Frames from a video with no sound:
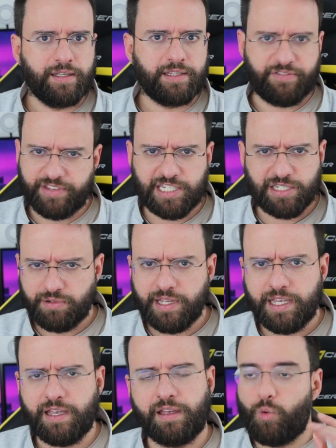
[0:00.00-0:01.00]
Deve ter sido
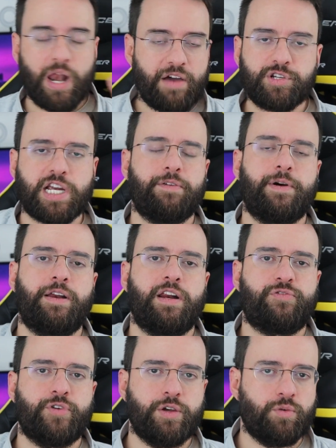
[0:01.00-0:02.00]
aí. O Olavo de Carvalho
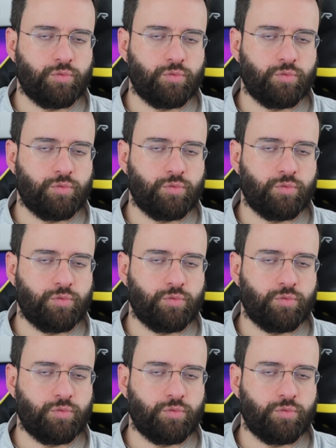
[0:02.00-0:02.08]
ele foi